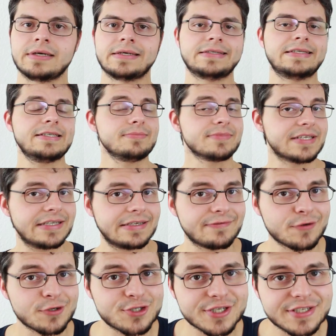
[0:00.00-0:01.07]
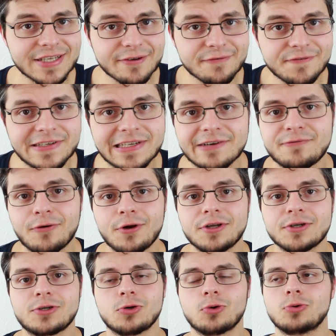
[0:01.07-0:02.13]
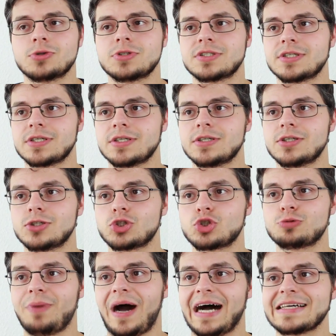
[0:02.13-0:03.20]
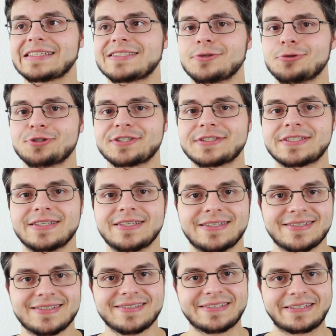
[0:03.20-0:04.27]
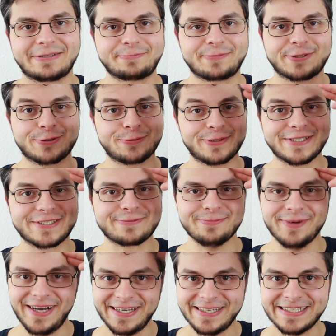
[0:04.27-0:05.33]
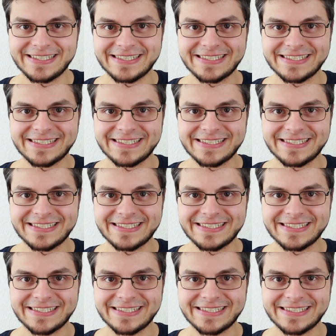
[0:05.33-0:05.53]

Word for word: In diesem Sinne wünsche ich dir viel Erfolg und Spaß und bis zum nächsten Mal.